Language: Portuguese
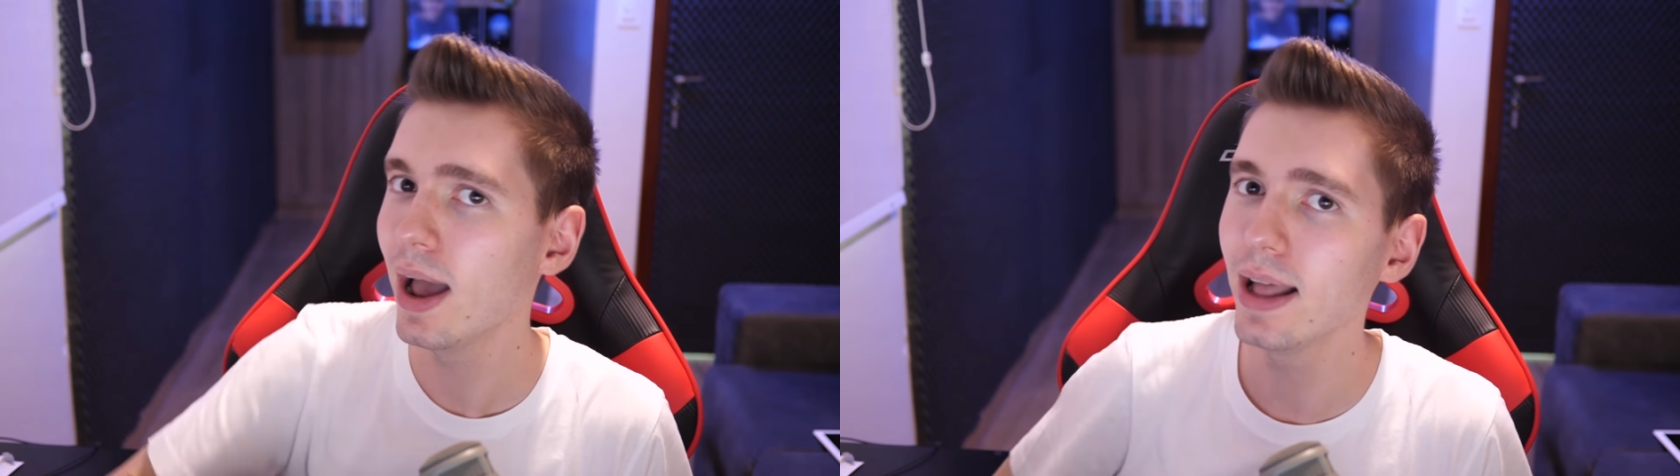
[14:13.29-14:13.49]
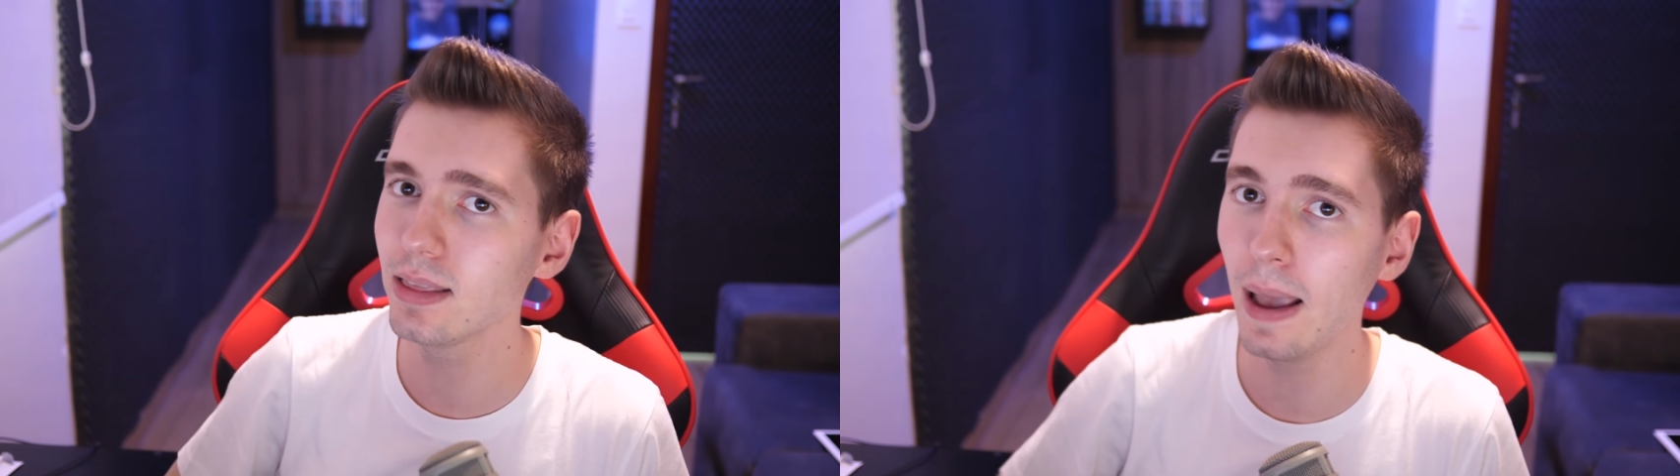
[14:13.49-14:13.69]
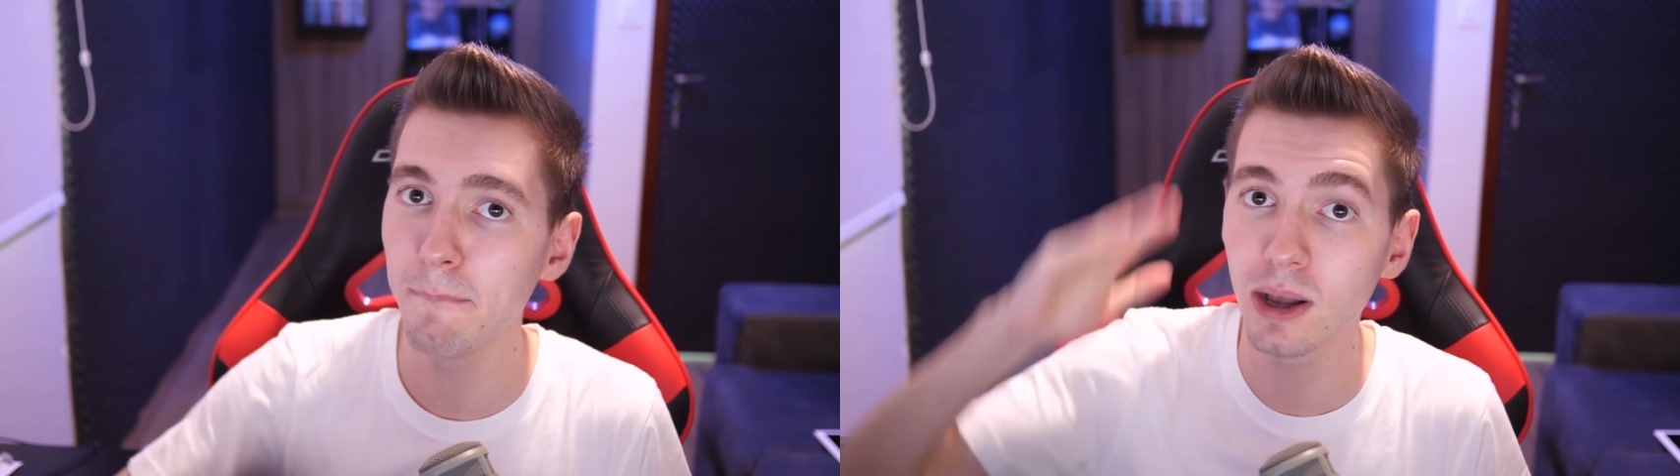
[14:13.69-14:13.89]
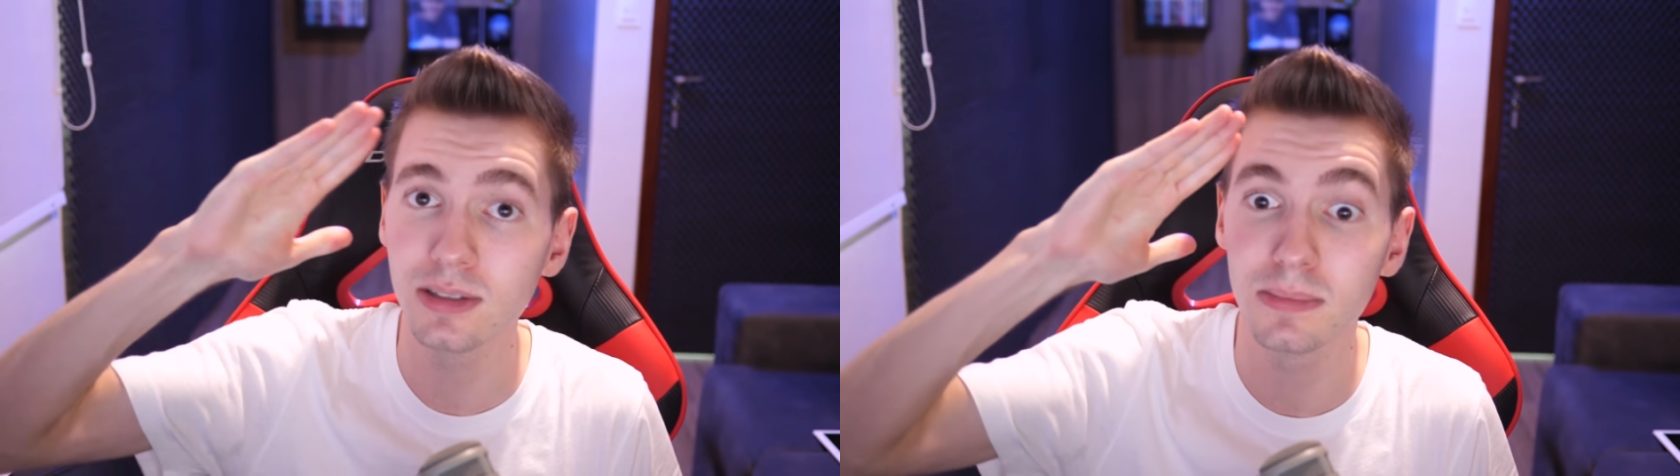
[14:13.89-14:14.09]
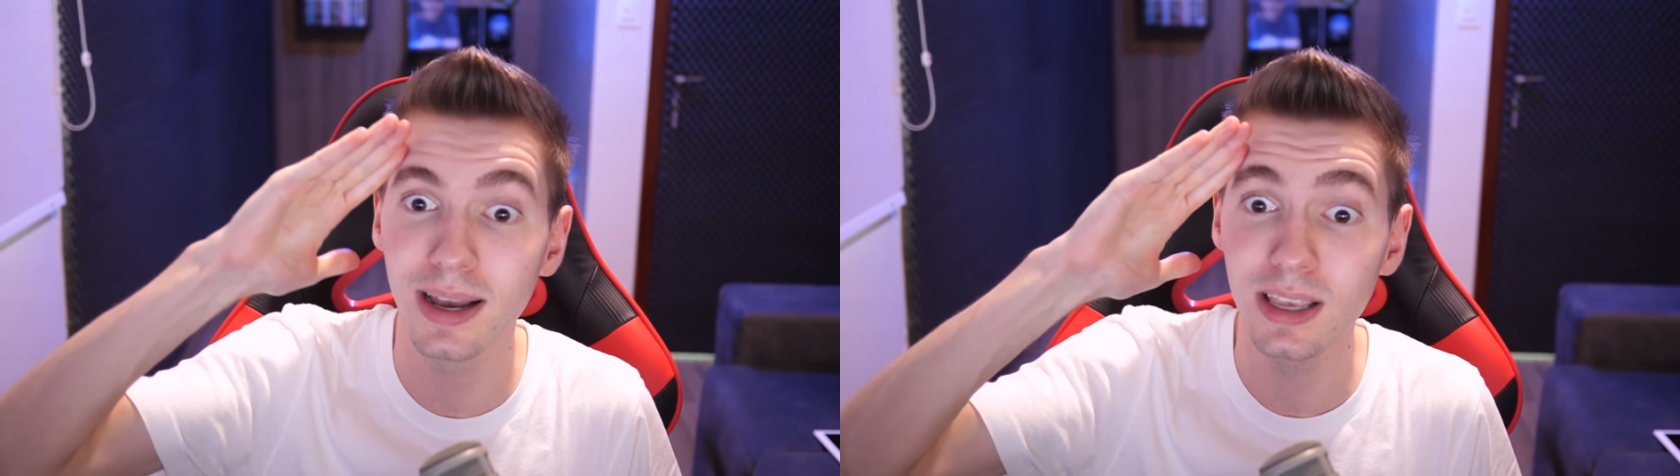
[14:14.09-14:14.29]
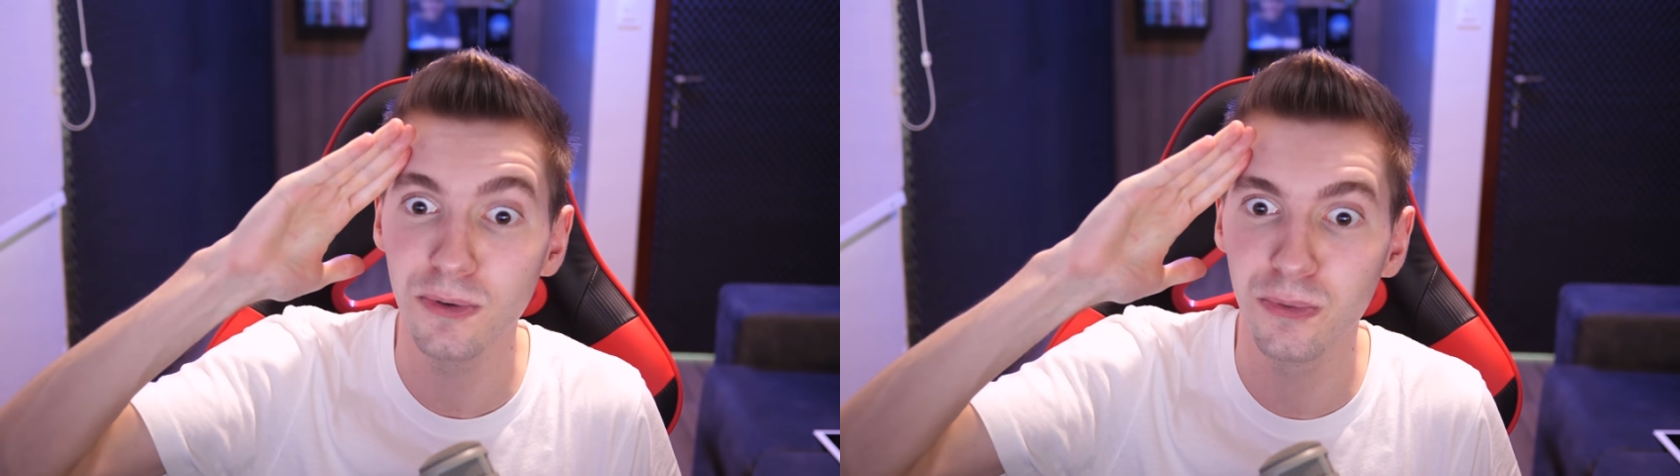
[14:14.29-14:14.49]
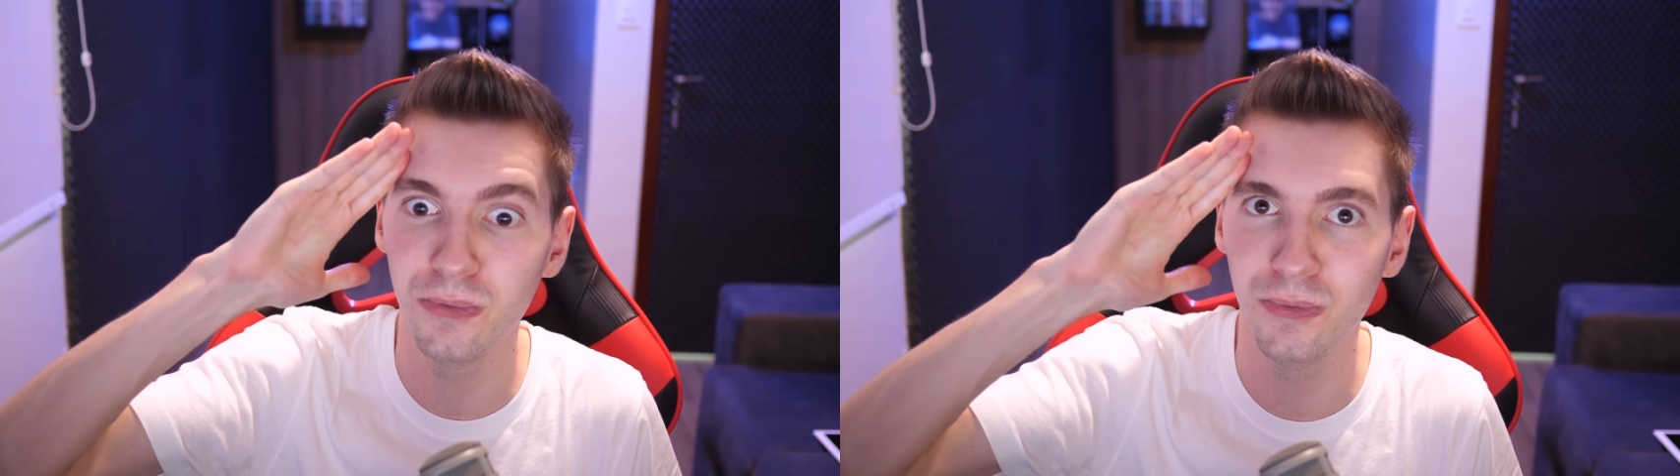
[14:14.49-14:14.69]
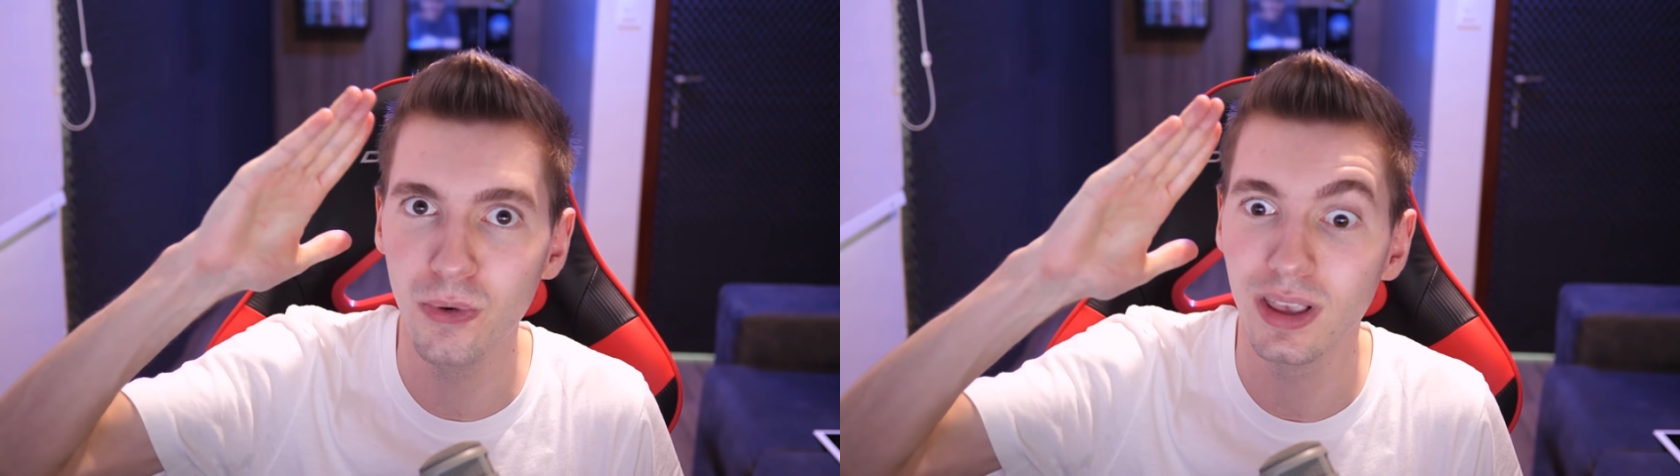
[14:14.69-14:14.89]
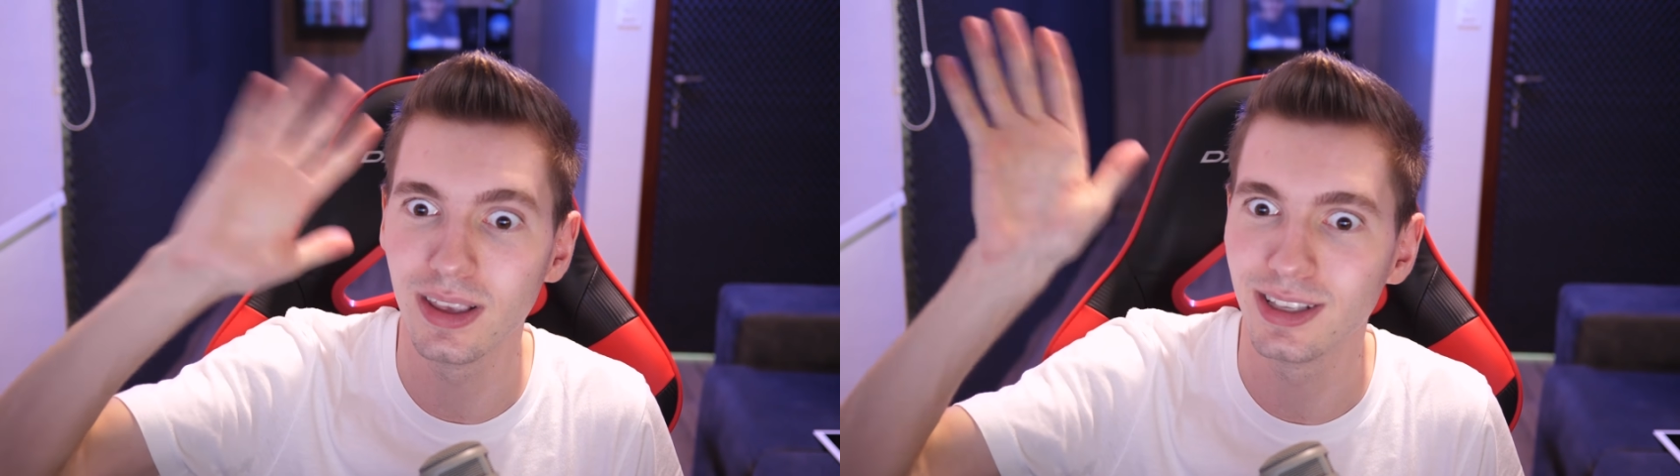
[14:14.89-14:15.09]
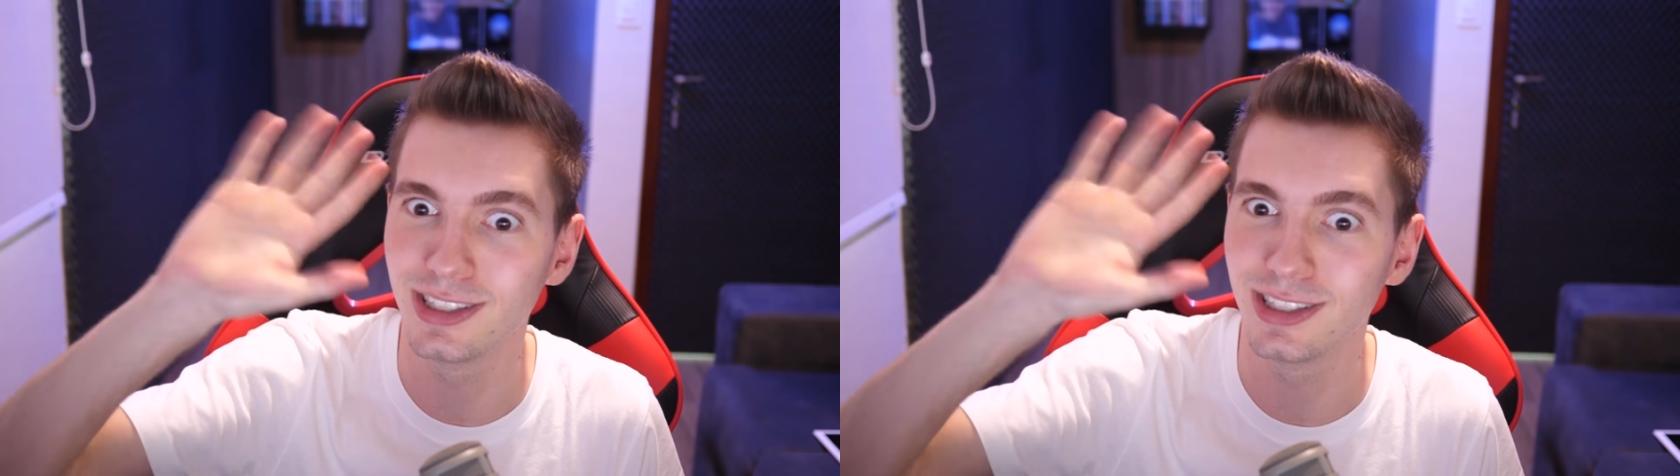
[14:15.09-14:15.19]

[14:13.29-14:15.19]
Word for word: Até a próxima e fui.